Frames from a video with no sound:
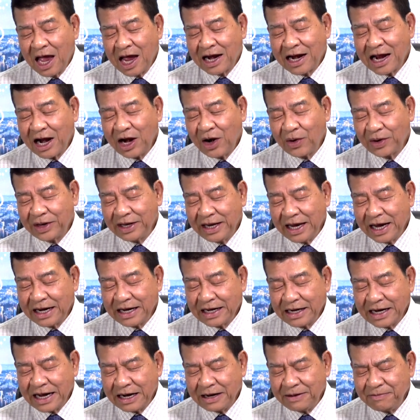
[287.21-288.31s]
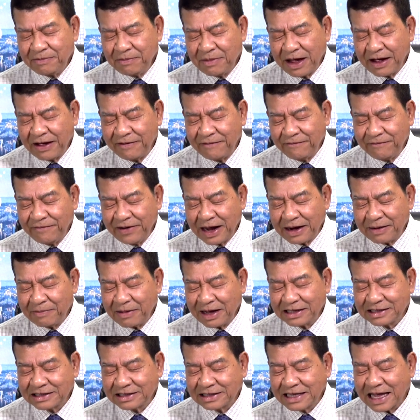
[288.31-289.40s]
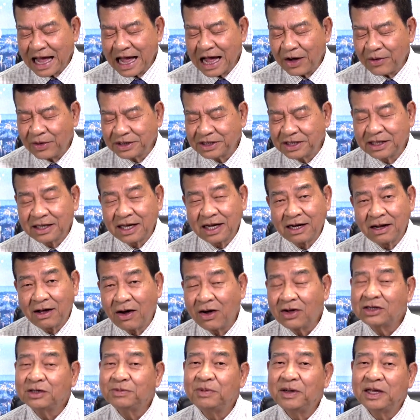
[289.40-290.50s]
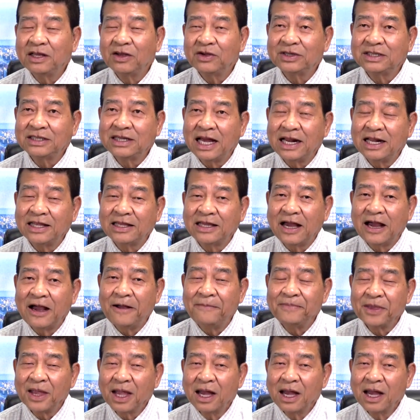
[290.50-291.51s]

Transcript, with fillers: đã đột nhiên đến bệnh viện Medstar Washington Hospital Center